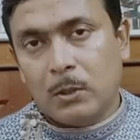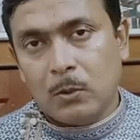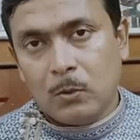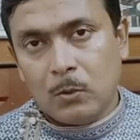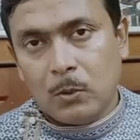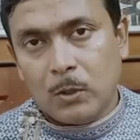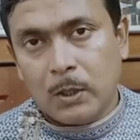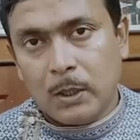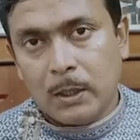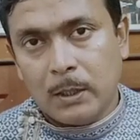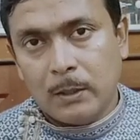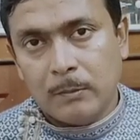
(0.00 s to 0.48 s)

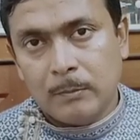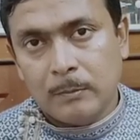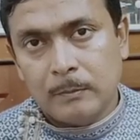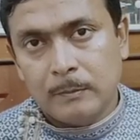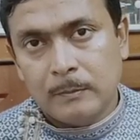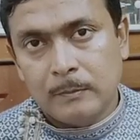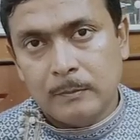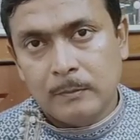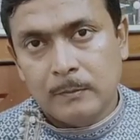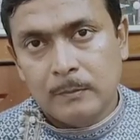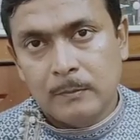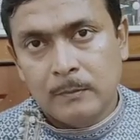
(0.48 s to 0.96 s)
নয়
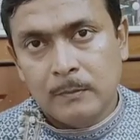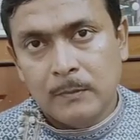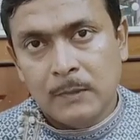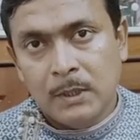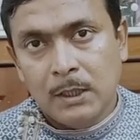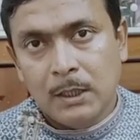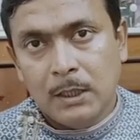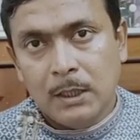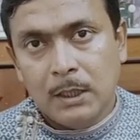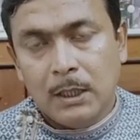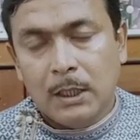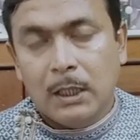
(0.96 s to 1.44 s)

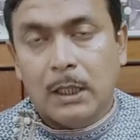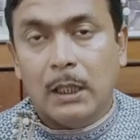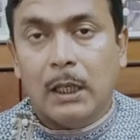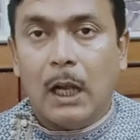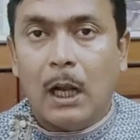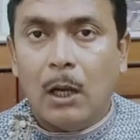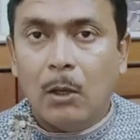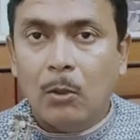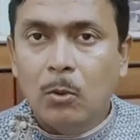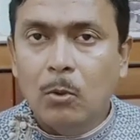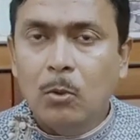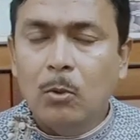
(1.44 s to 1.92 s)

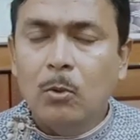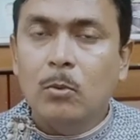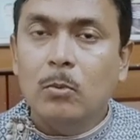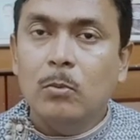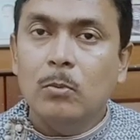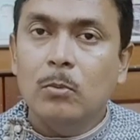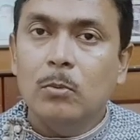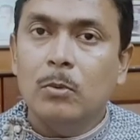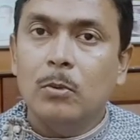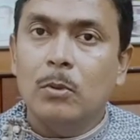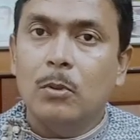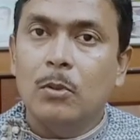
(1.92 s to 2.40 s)
রাহু
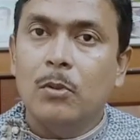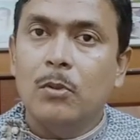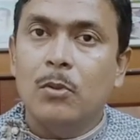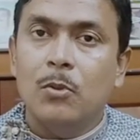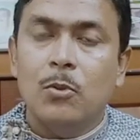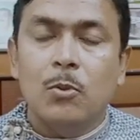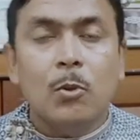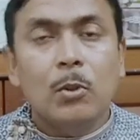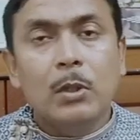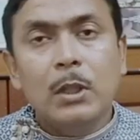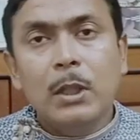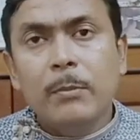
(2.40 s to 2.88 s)

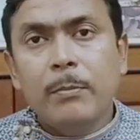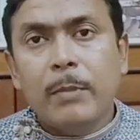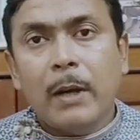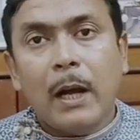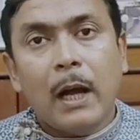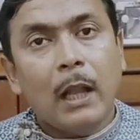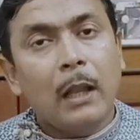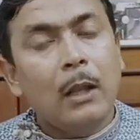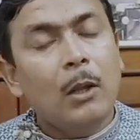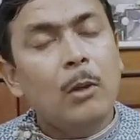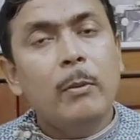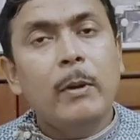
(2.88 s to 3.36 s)
যদি
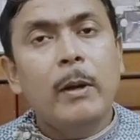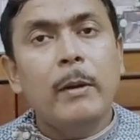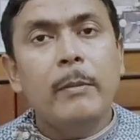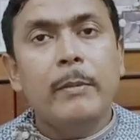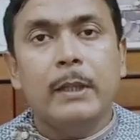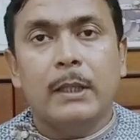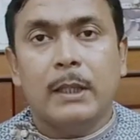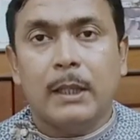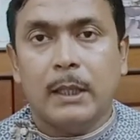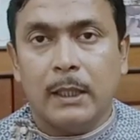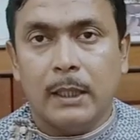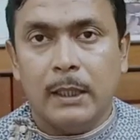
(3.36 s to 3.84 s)
ভালোভাবে
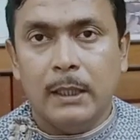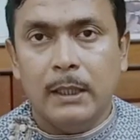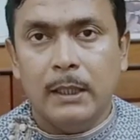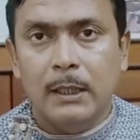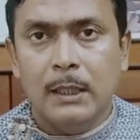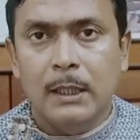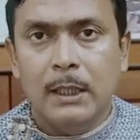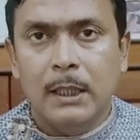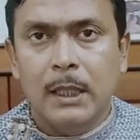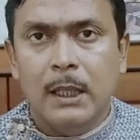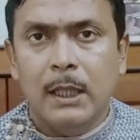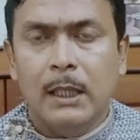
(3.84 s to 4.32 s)
থাকে
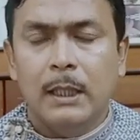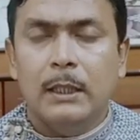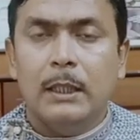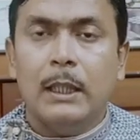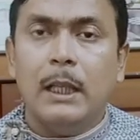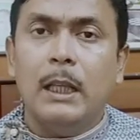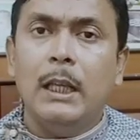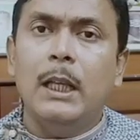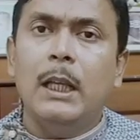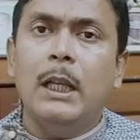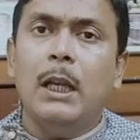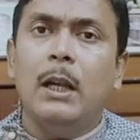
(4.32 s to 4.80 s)

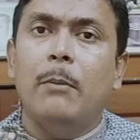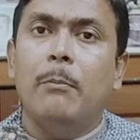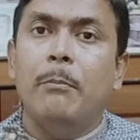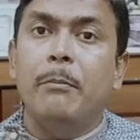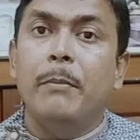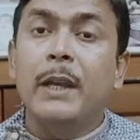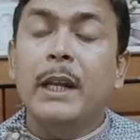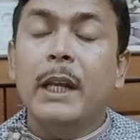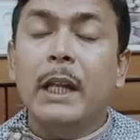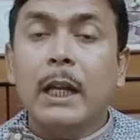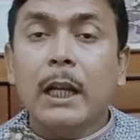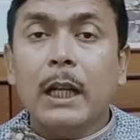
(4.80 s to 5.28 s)
তাহলে
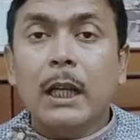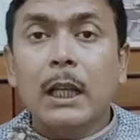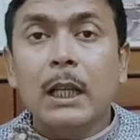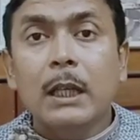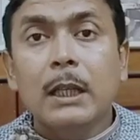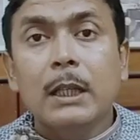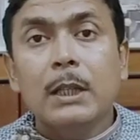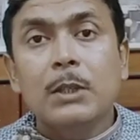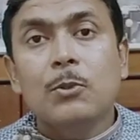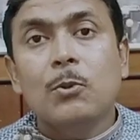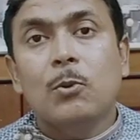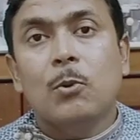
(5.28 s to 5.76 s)
মেরাকাল
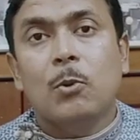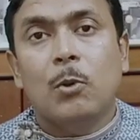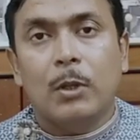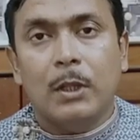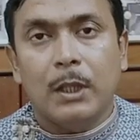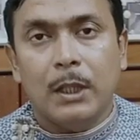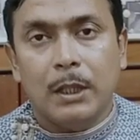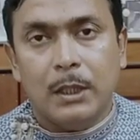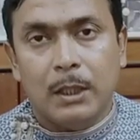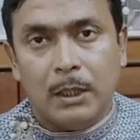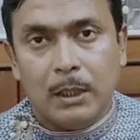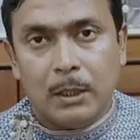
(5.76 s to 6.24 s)
কিছু
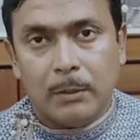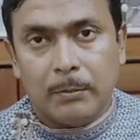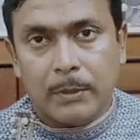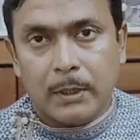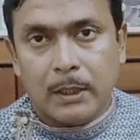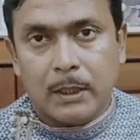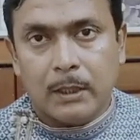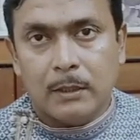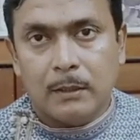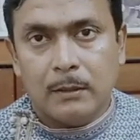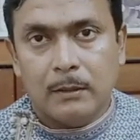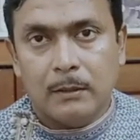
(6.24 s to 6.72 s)
ঘটিয়ে দিতে
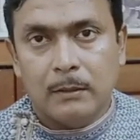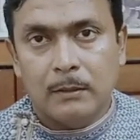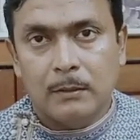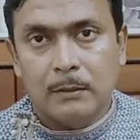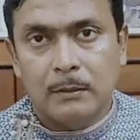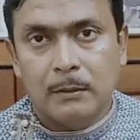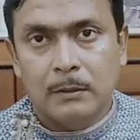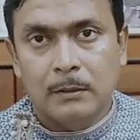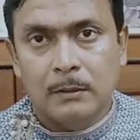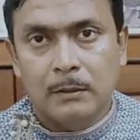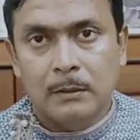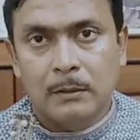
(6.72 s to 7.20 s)
পারে
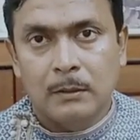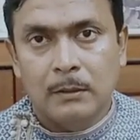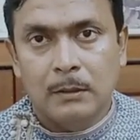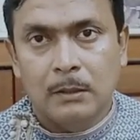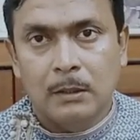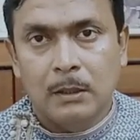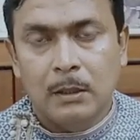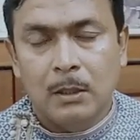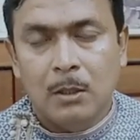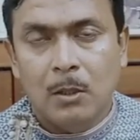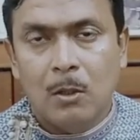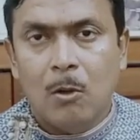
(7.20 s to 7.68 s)

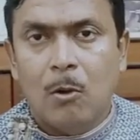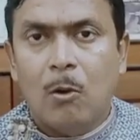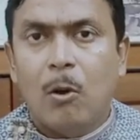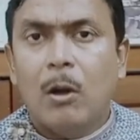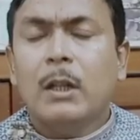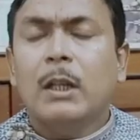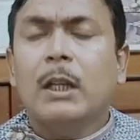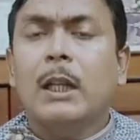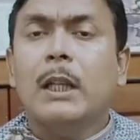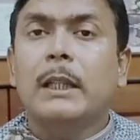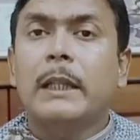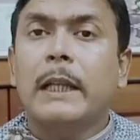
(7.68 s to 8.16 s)

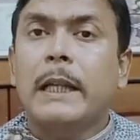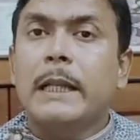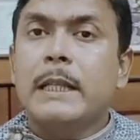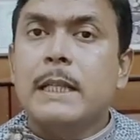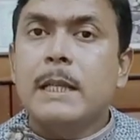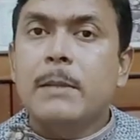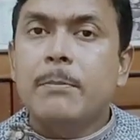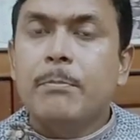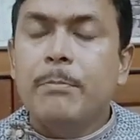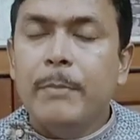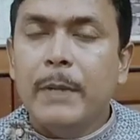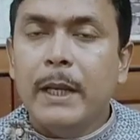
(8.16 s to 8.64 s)
হঠাৎ
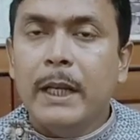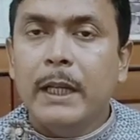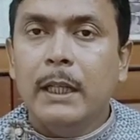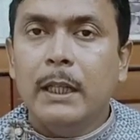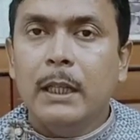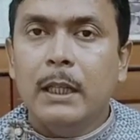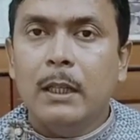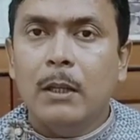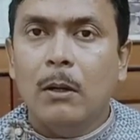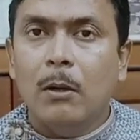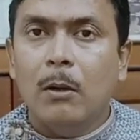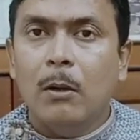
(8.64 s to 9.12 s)
অ্যাচিভমেন্ট
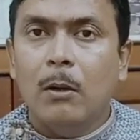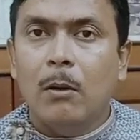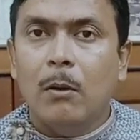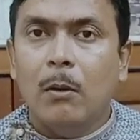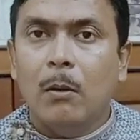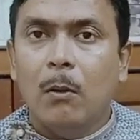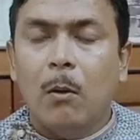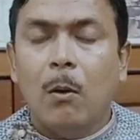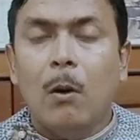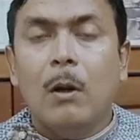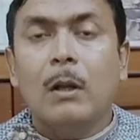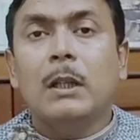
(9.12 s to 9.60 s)

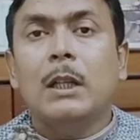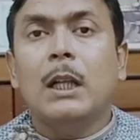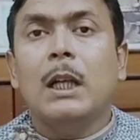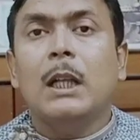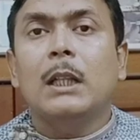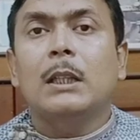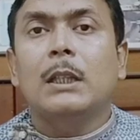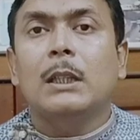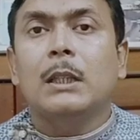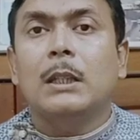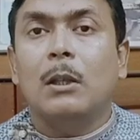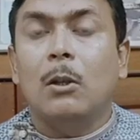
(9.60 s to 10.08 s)
হঠাৎ
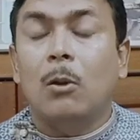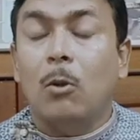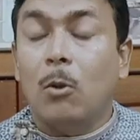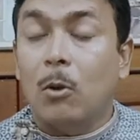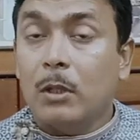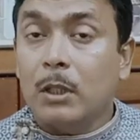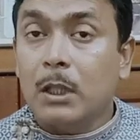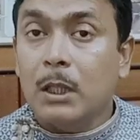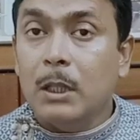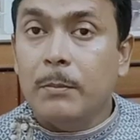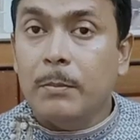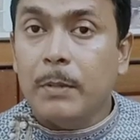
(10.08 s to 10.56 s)

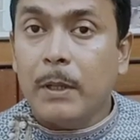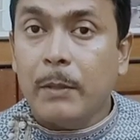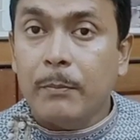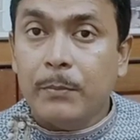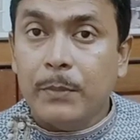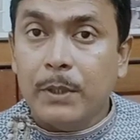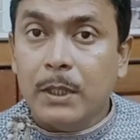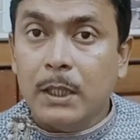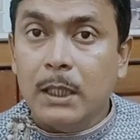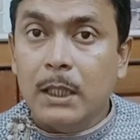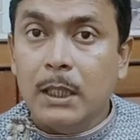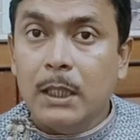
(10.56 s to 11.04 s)
লটারি
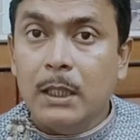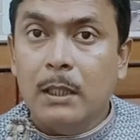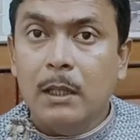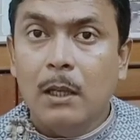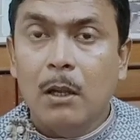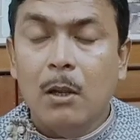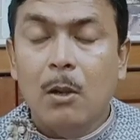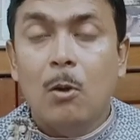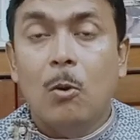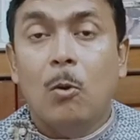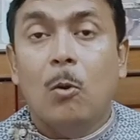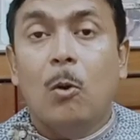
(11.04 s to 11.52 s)
প্রাপ্তি
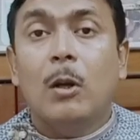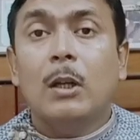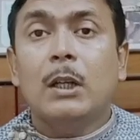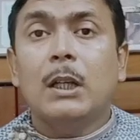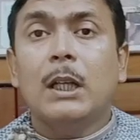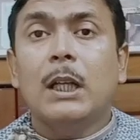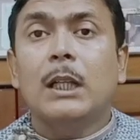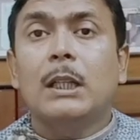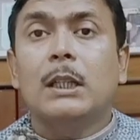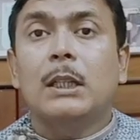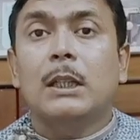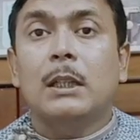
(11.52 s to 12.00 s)

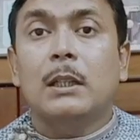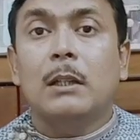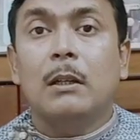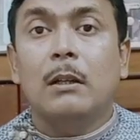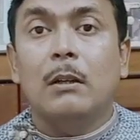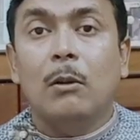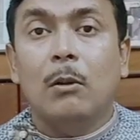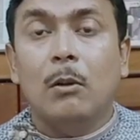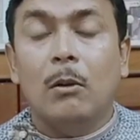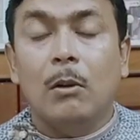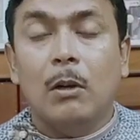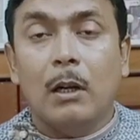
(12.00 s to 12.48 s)
হঠাৎ
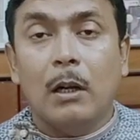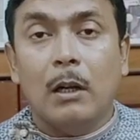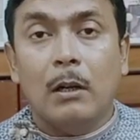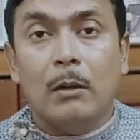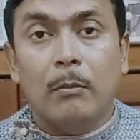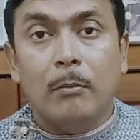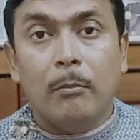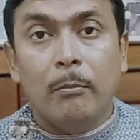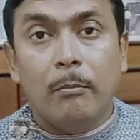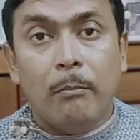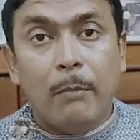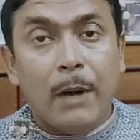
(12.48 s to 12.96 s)

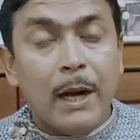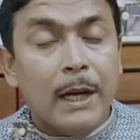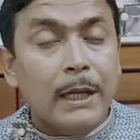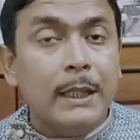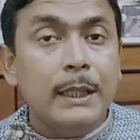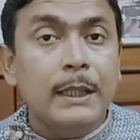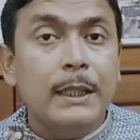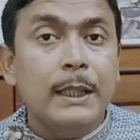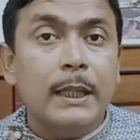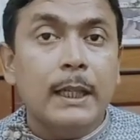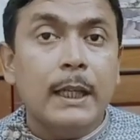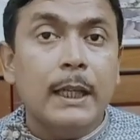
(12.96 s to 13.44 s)
মাটি
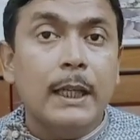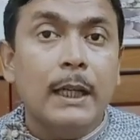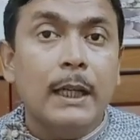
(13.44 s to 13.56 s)
থেকে